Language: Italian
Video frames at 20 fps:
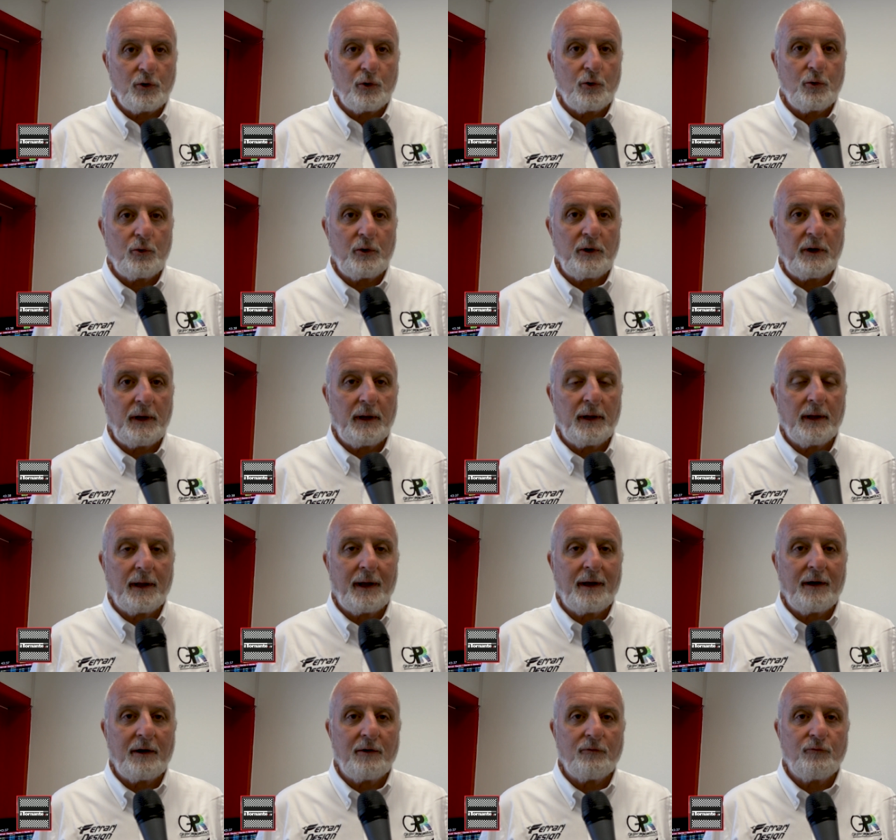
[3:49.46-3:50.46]
in noi,
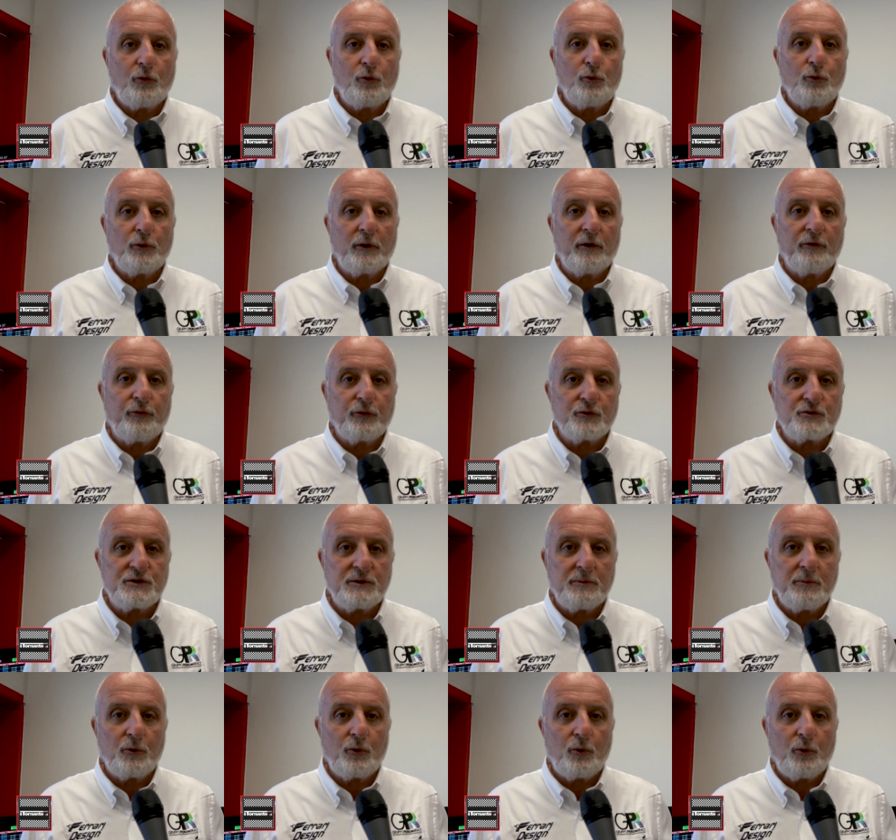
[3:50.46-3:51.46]
ha voluto che
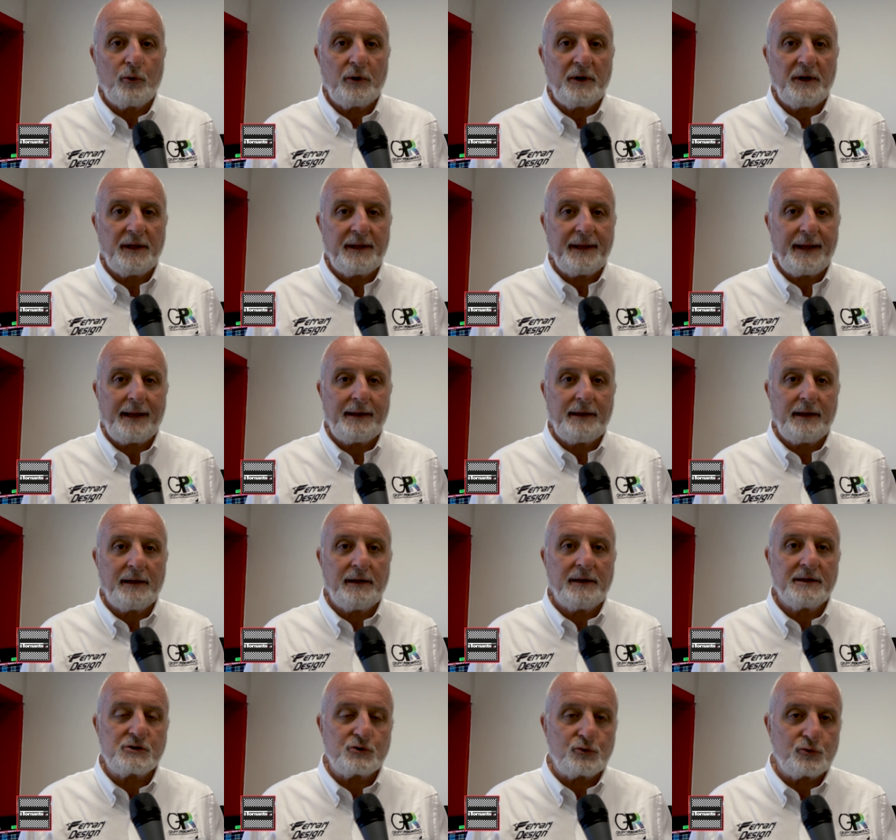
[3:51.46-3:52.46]
fossimo noi in Italia
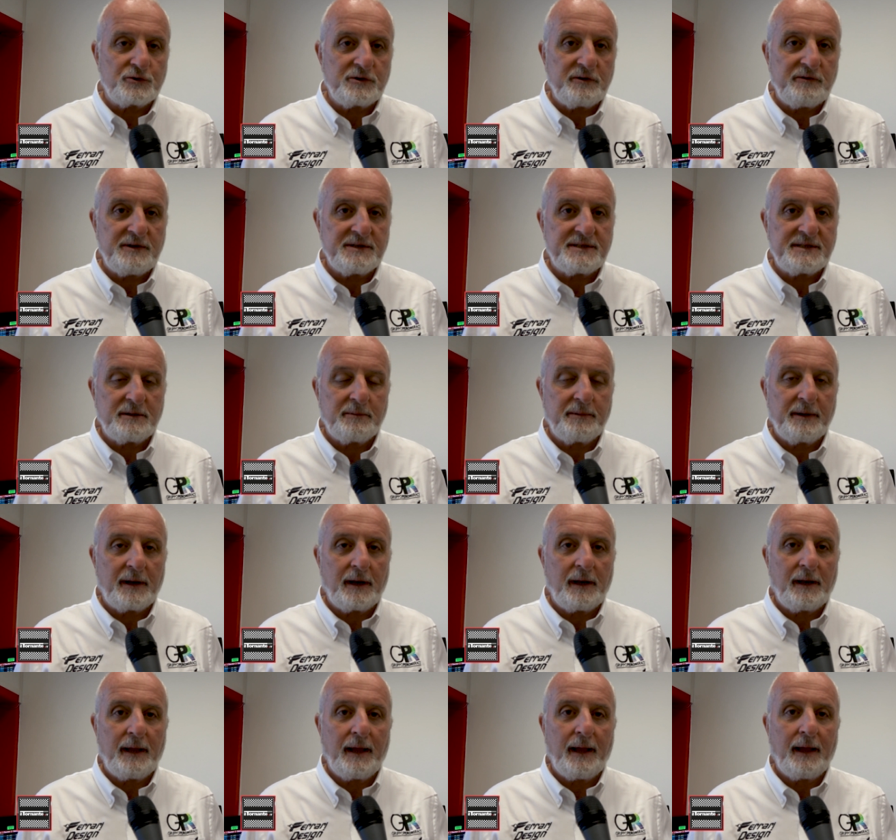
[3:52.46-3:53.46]
gli esclusivisti
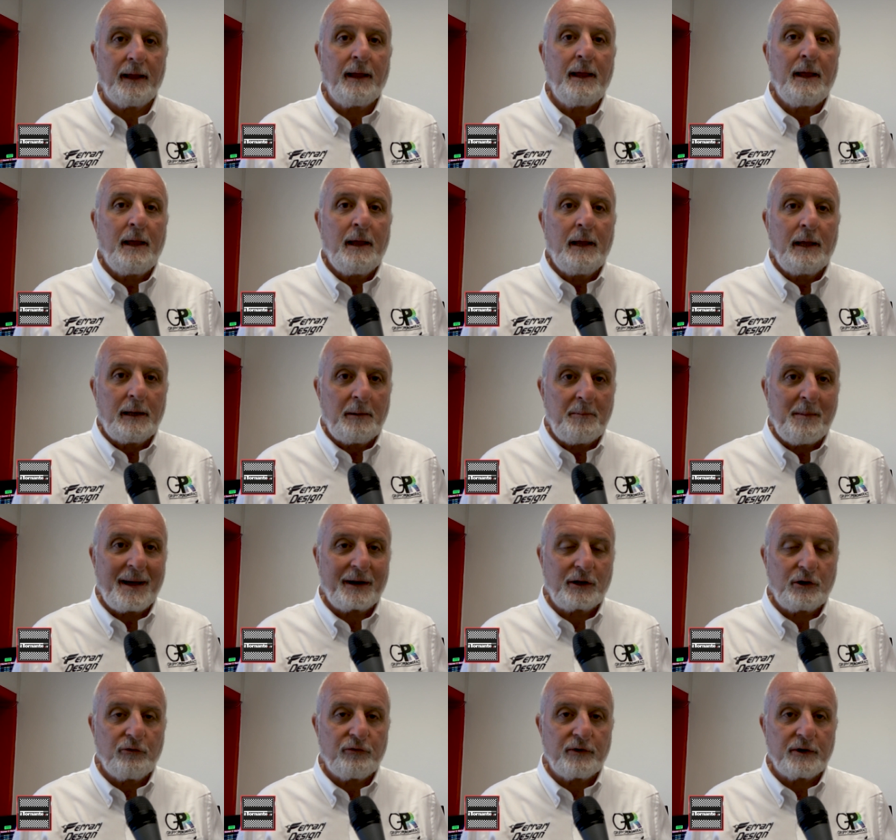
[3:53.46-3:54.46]
per la, il marchio